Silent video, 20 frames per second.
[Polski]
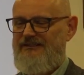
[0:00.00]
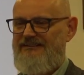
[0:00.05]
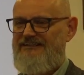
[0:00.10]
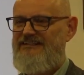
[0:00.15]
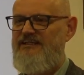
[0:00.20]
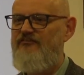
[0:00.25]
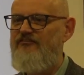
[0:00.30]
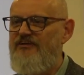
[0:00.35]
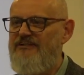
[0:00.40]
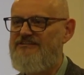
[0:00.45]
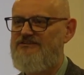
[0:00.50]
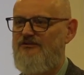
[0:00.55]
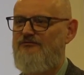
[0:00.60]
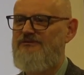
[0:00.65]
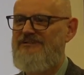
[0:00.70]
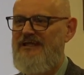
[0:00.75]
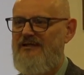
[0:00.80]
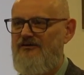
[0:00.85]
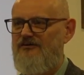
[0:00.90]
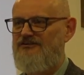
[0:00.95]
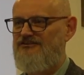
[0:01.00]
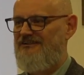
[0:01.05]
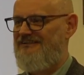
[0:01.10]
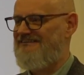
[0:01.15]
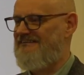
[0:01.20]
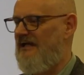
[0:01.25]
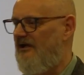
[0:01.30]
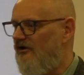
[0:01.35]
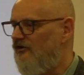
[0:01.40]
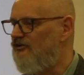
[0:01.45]
nie widzą tego, co
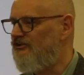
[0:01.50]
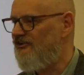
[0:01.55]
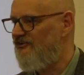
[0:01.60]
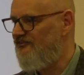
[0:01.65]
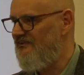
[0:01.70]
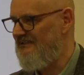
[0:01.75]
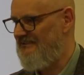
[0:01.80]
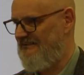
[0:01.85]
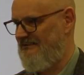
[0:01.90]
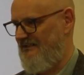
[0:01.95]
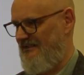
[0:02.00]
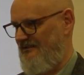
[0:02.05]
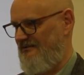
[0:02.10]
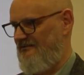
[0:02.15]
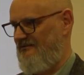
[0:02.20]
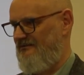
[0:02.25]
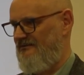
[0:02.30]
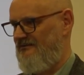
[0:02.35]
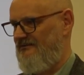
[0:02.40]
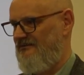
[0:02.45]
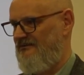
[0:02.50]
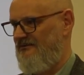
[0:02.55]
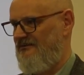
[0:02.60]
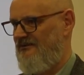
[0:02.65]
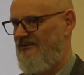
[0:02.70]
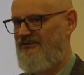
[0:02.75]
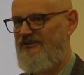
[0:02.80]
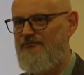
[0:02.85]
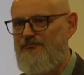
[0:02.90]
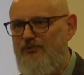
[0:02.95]
jest tak oczywiste
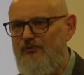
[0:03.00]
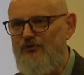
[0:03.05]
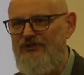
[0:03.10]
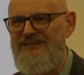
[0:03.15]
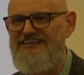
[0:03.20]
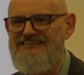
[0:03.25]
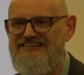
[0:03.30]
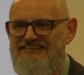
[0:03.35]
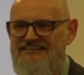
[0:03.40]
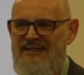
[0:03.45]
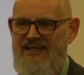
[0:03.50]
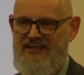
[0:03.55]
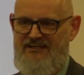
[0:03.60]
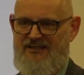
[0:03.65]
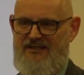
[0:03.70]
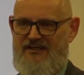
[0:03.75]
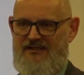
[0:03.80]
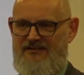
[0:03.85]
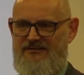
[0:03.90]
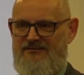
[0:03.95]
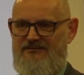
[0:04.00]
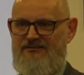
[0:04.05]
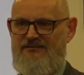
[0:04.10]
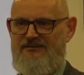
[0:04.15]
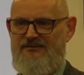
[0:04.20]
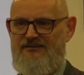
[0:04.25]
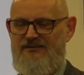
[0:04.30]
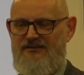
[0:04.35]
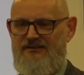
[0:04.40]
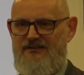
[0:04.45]
że Bóg istnieje,
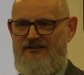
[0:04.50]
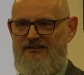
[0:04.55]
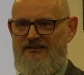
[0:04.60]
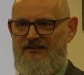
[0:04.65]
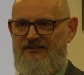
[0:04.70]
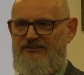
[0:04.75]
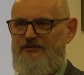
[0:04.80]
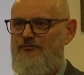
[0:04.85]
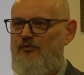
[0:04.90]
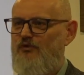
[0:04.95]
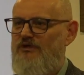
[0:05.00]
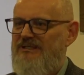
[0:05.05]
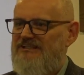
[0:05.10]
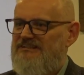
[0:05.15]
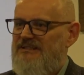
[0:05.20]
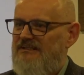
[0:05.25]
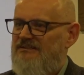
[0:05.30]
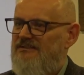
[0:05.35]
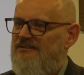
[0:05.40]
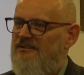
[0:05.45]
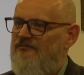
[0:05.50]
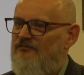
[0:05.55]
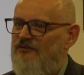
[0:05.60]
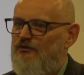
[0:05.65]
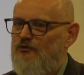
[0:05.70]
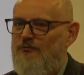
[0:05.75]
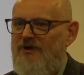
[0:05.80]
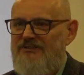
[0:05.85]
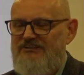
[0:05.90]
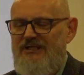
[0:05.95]
że Bóg jest jedynym
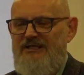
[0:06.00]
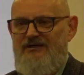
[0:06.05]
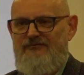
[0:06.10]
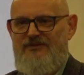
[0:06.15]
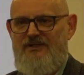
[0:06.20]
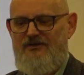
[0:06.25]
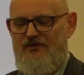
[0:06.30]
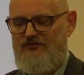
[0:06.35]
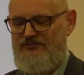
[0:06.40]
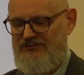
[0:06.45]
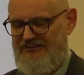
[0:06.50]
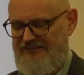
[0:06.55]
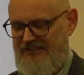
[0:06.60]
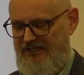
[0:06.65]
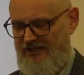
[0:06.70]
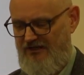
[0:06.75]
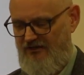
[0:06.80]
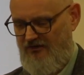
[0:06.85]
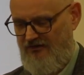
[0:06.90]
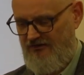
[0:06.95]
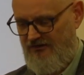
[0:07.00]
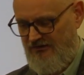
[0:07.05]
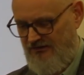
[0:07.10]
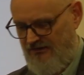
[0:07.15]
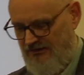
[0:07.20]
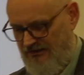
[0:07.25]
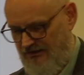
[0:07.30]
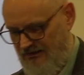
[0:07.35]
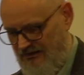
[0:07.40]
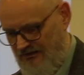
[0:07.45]
wytłumaczeniem tego wszystkiego.
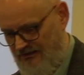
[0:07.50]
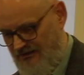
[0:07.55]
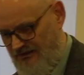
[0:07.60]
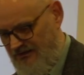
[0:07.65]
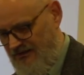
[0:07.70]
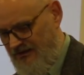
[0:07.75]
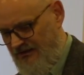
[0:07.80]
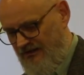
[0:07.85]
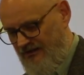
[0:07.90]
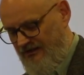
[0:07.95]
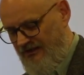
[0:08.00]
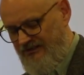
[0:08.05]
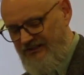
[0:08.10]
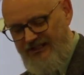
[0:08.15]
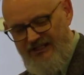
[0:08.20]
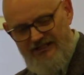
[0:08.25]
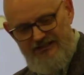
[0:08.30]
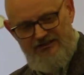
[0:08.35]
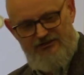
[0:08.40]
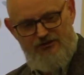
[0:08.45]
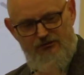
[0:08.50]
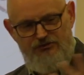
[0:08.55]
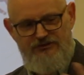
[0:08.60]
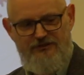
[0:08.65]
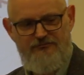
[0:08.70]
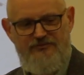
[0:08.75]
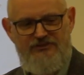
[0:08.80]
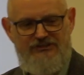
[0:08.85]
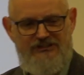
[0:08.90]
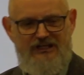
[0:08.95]
Wiecie, kiedyś ludzie
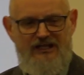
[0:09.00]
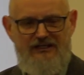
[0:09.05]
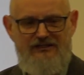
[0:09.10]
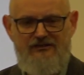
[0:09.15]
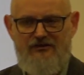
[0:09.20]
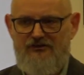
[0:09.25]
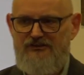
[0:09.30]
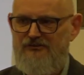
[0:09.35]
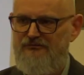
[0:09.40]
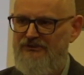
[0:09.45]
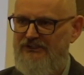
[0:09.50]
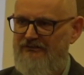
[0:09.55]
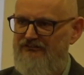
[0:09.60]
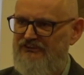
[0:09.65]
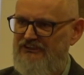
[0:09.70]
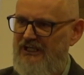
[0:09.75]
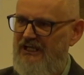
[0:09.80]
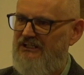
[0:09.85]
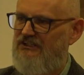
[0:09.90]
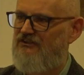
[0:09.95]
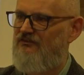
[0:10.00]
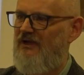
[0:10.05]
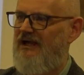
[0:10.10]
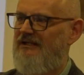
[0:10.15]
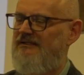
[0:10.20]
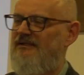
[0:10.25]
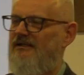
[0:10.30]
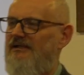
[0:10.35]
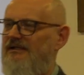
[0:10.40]
myśleli o tym, że wszechświat